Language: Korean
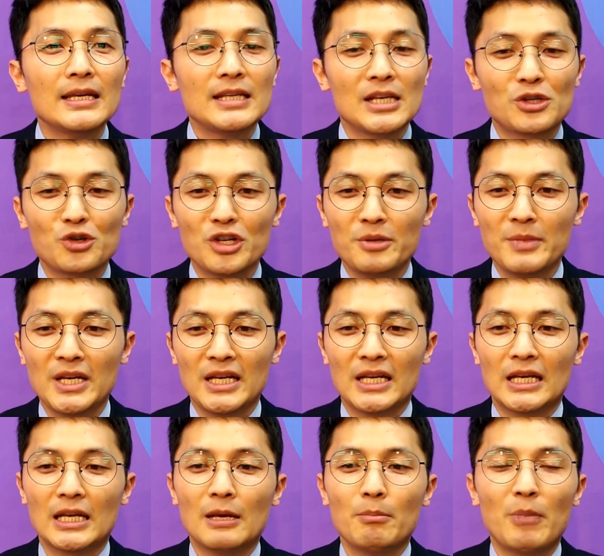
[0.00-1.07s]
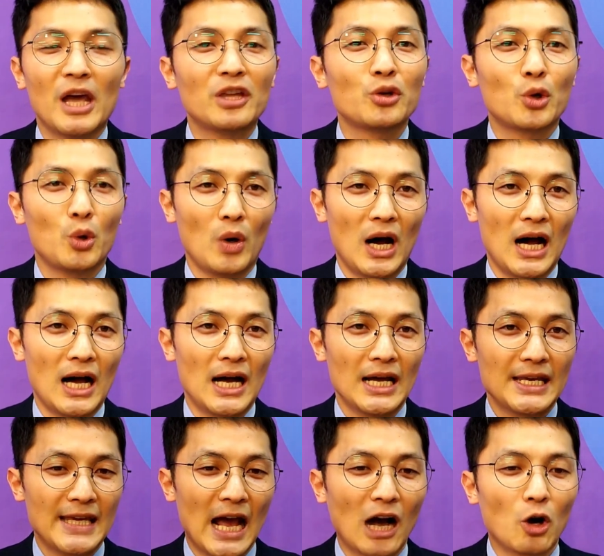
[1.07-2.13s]
예수님이 베드로와
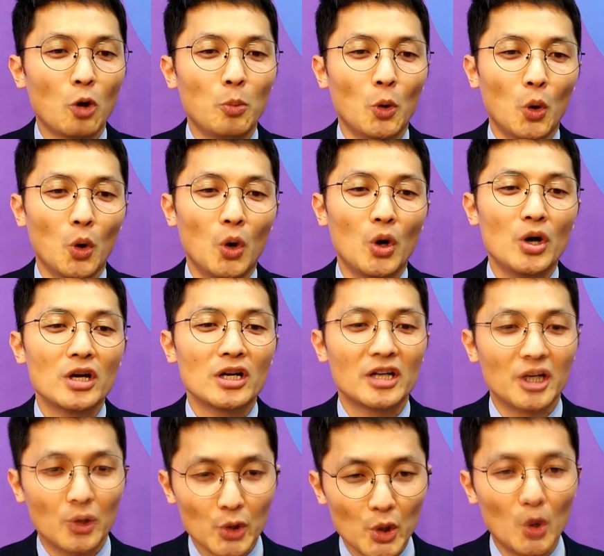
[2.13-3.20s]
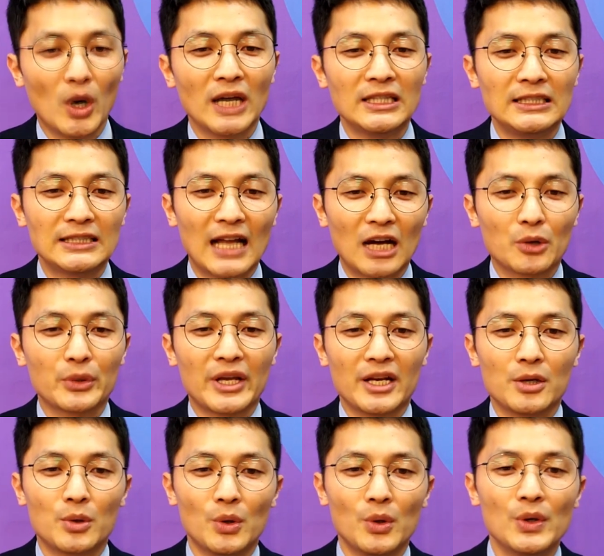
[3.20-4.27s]
야고보 그리고 요한을 따로
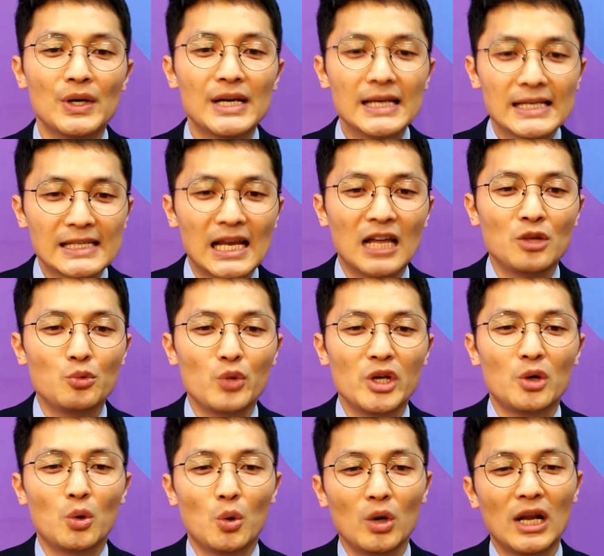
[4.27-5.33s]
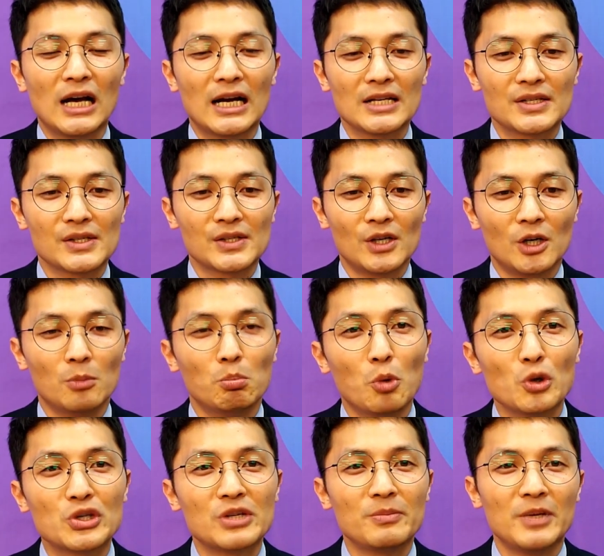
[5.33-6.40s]
데리고 산 위로 올라가셔서
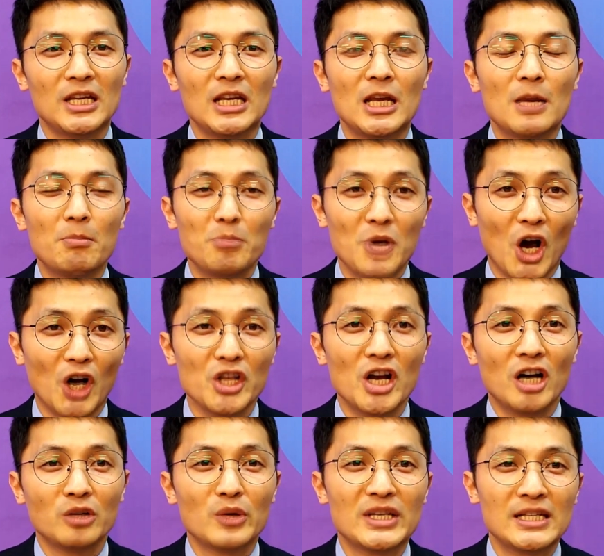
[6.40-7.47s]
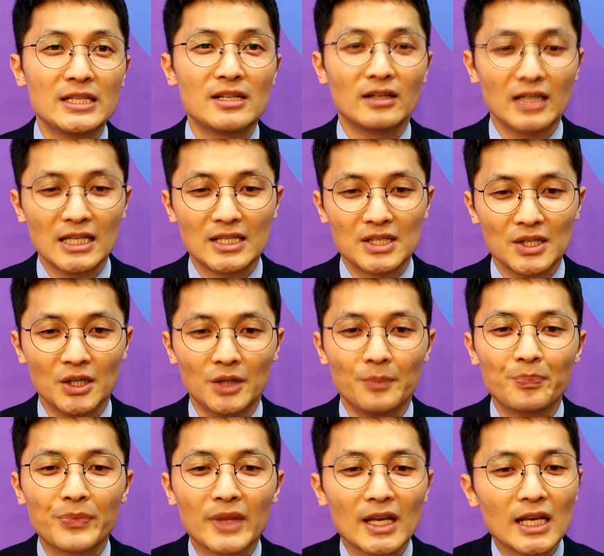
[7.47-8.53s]
모습이 변형되신 적이 있지
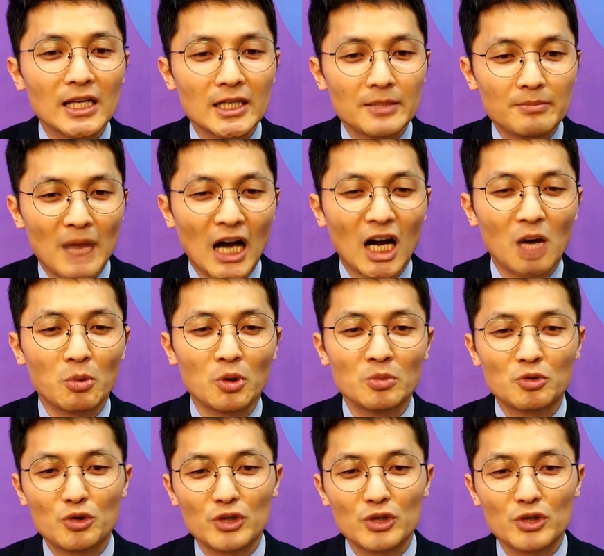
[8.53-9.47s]
마가복음